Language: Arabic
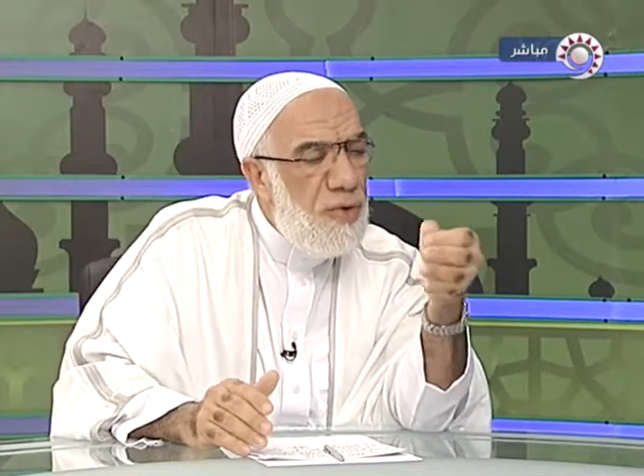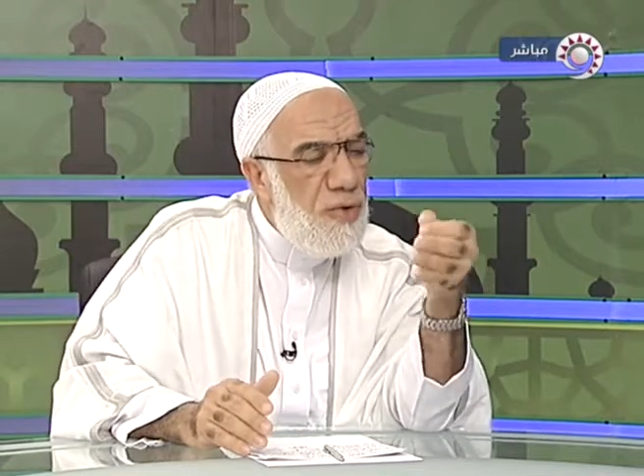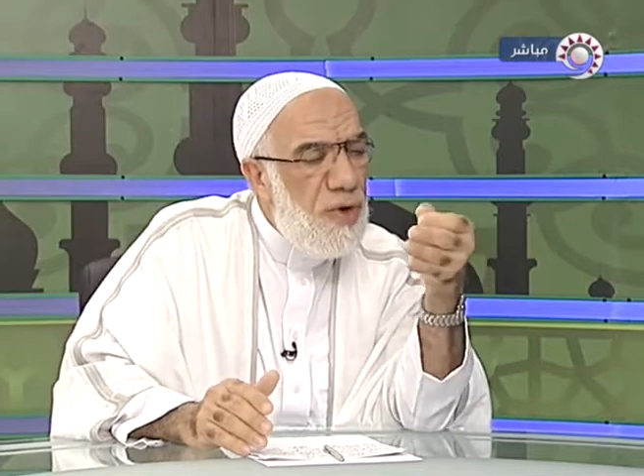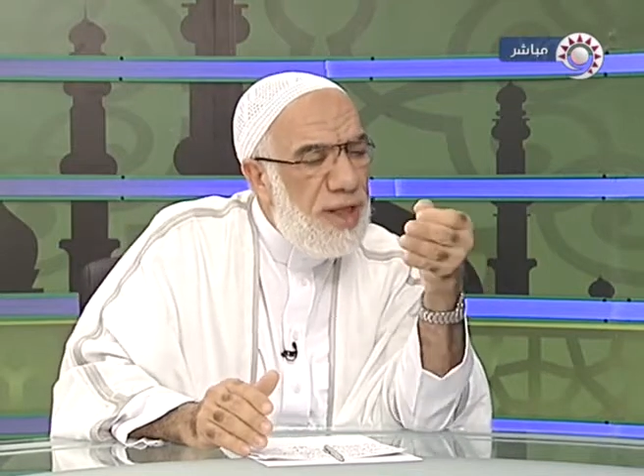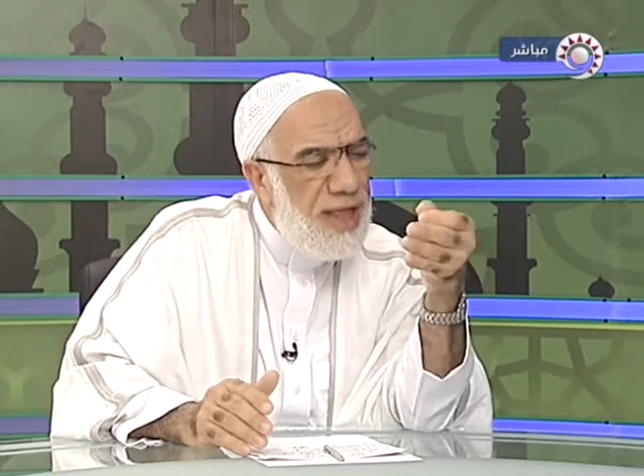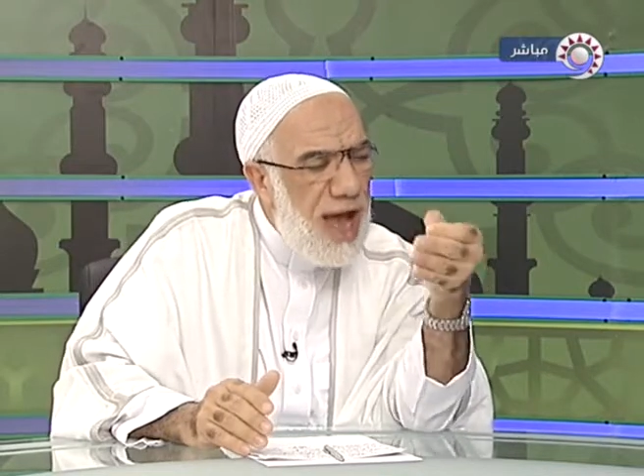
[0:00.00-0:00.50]

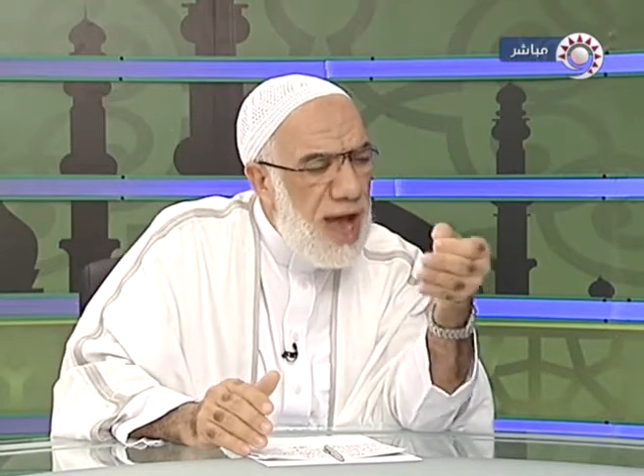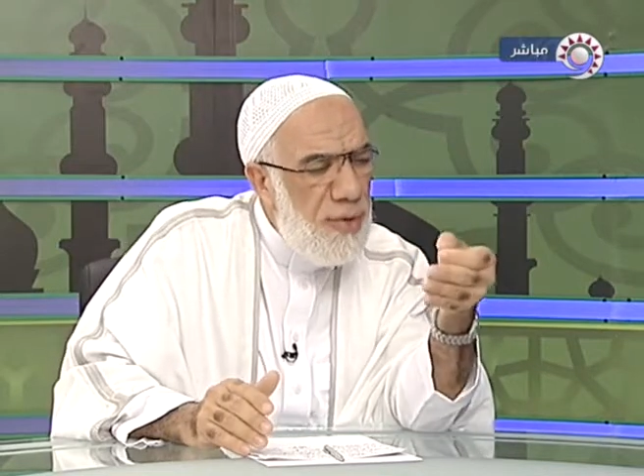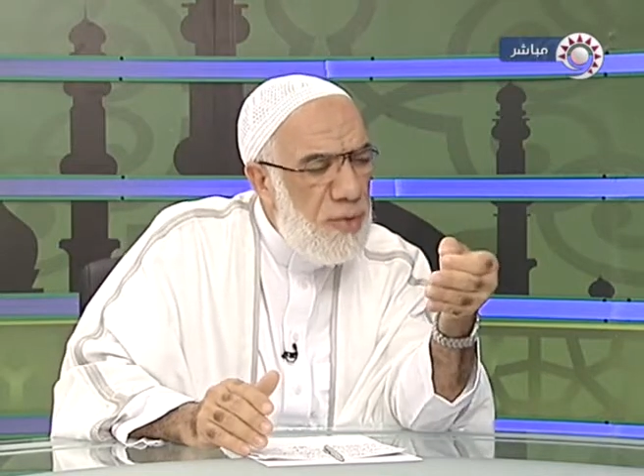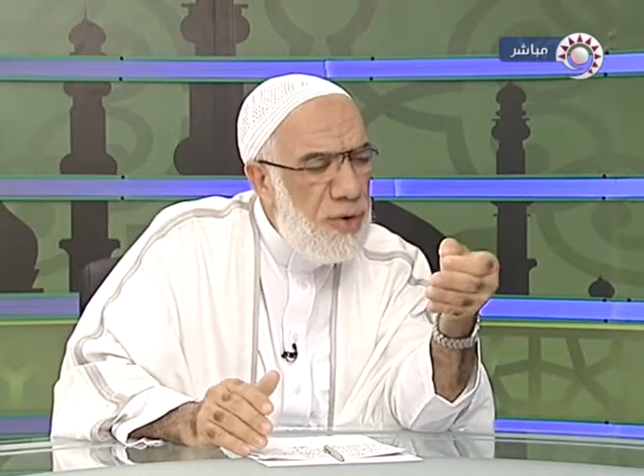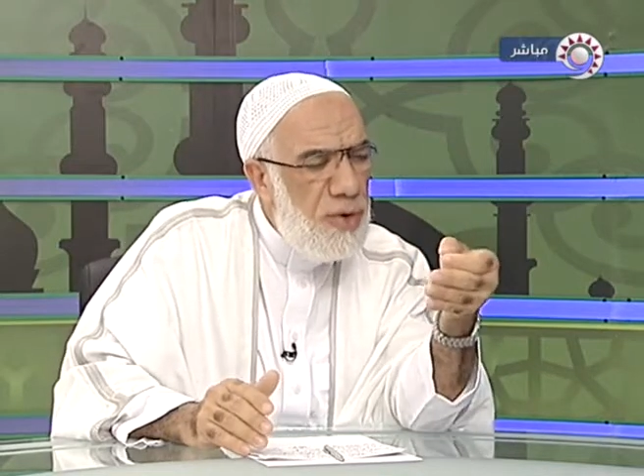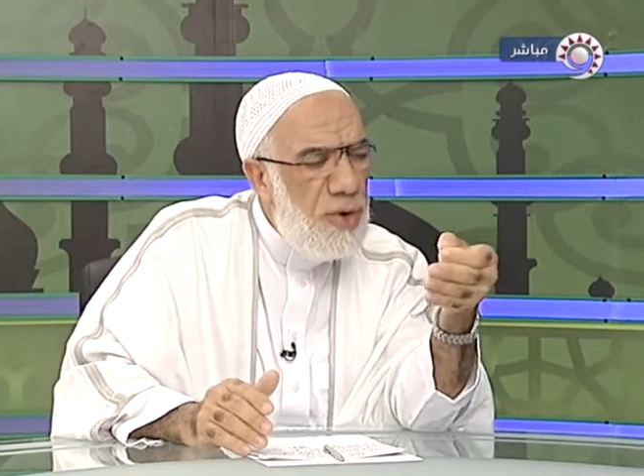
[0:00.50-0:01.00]

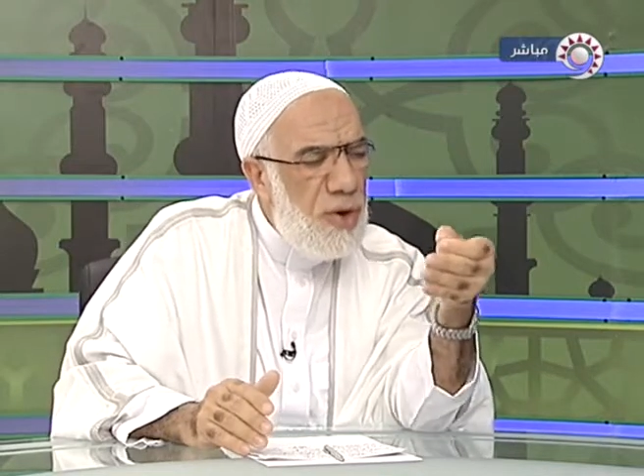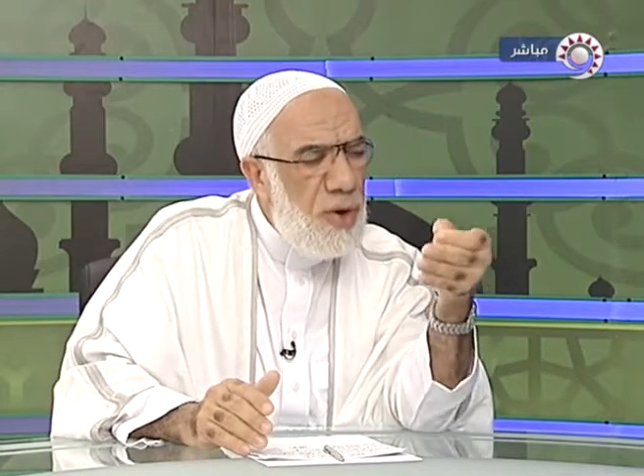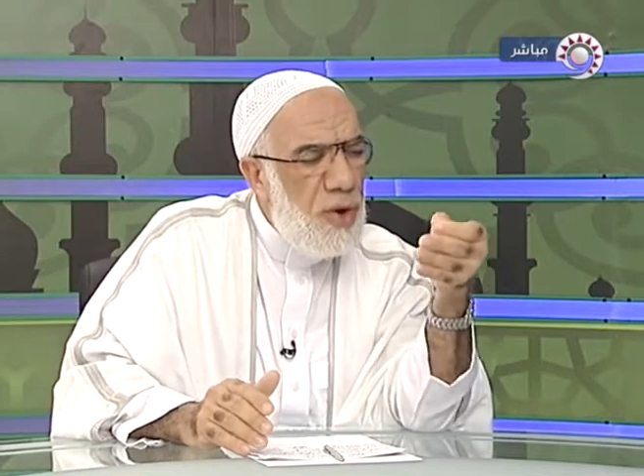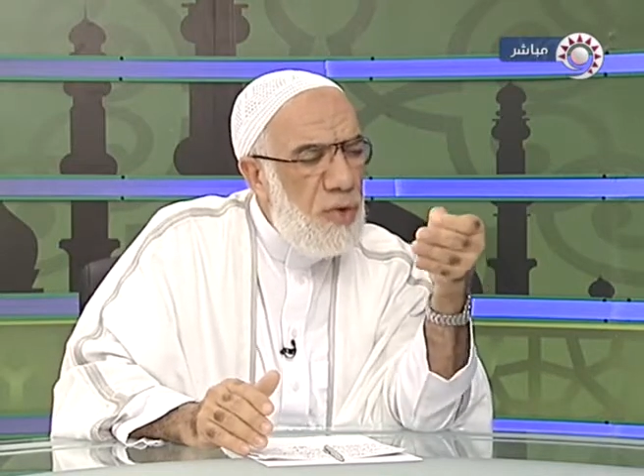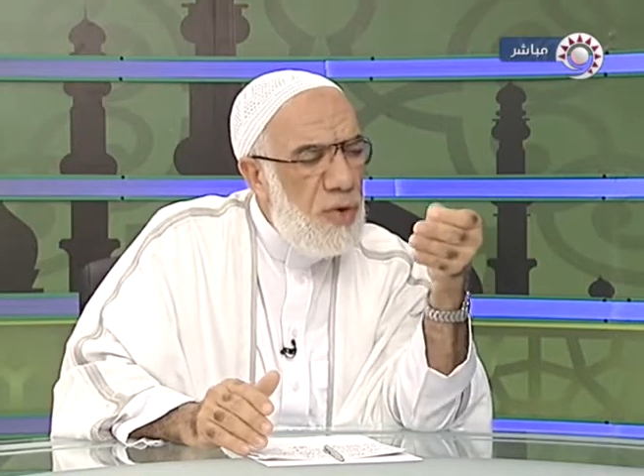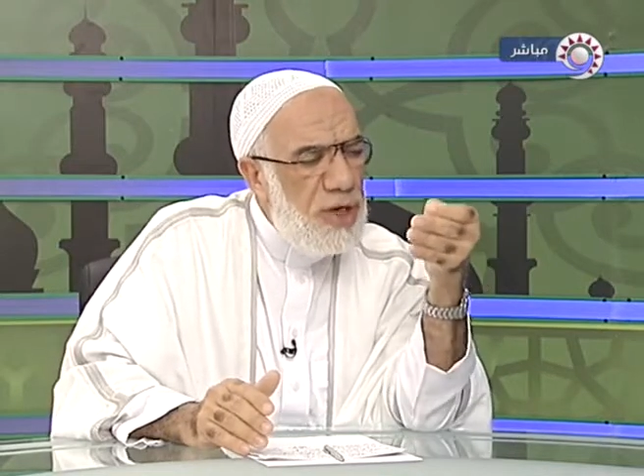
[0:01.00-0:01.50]
وتعب
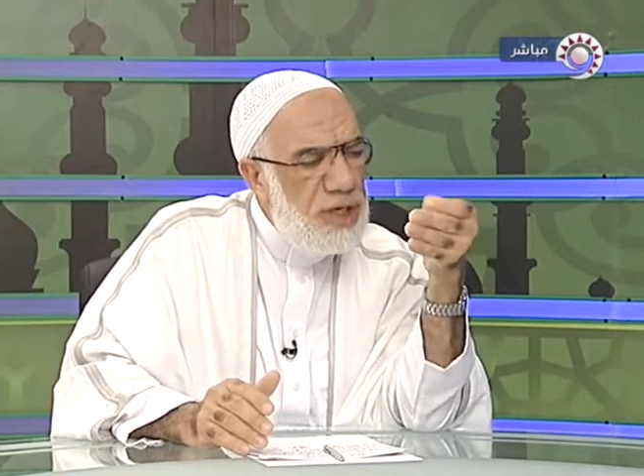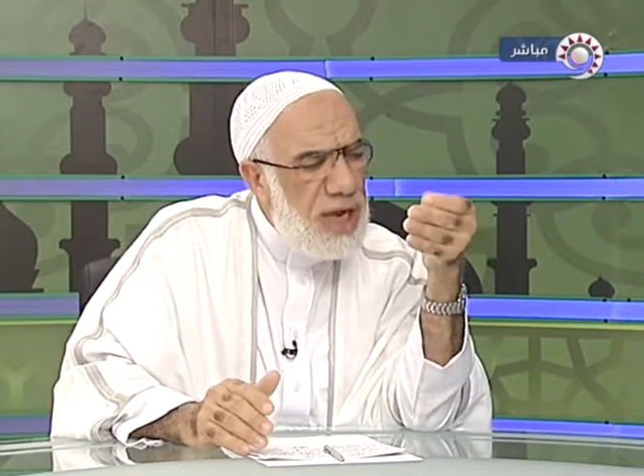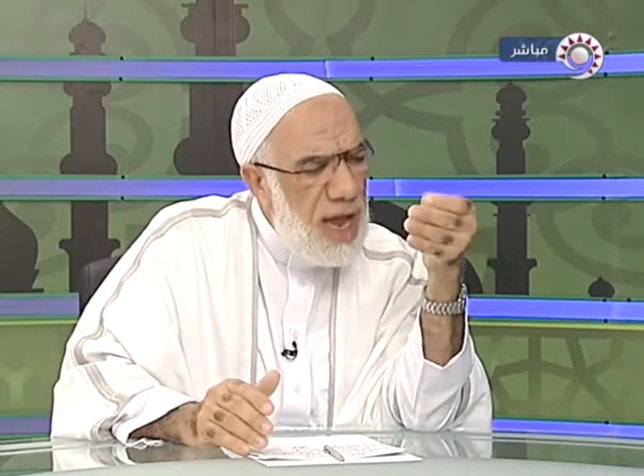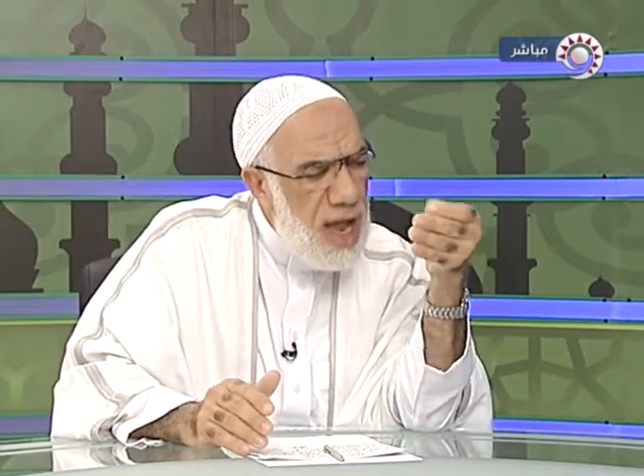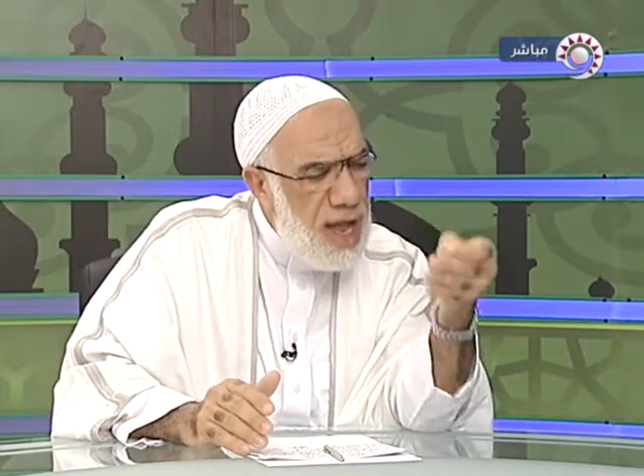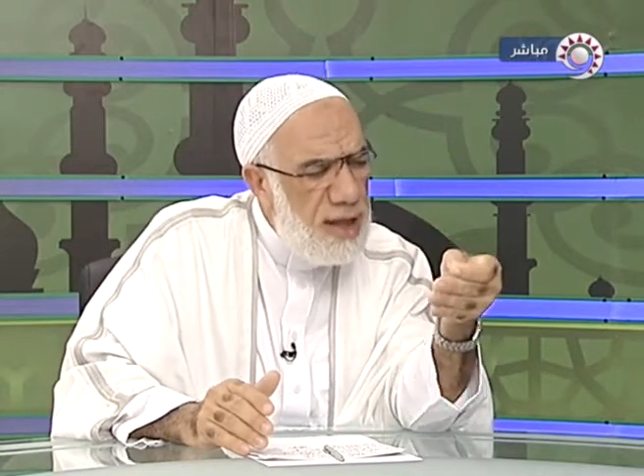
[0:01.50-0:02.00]

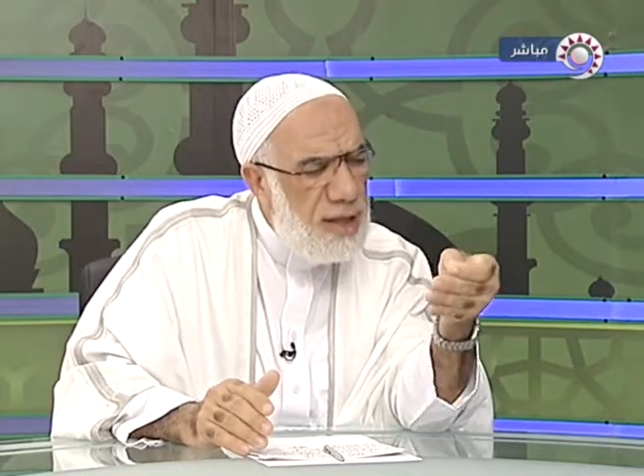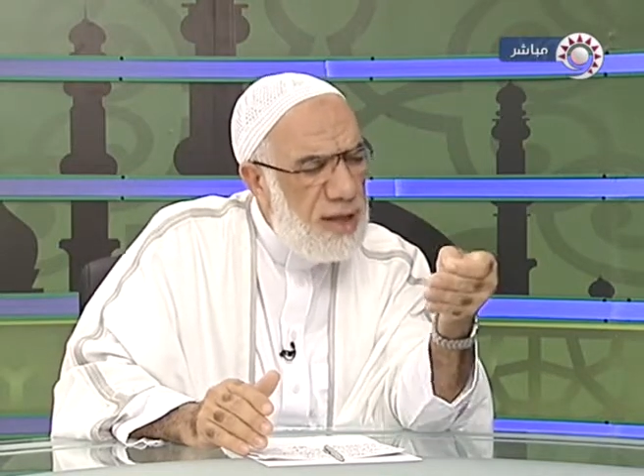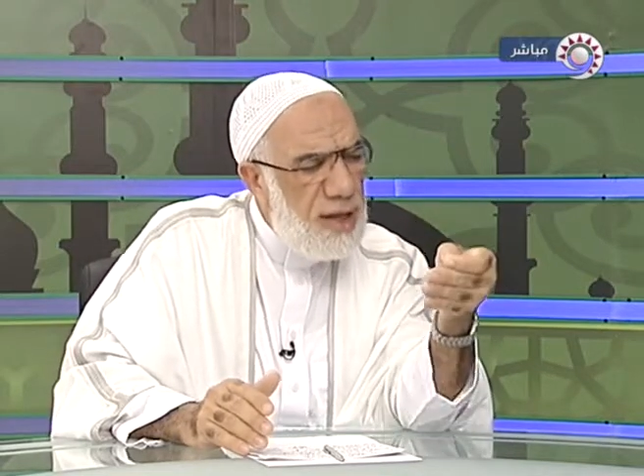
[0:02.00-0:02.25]
وجهاد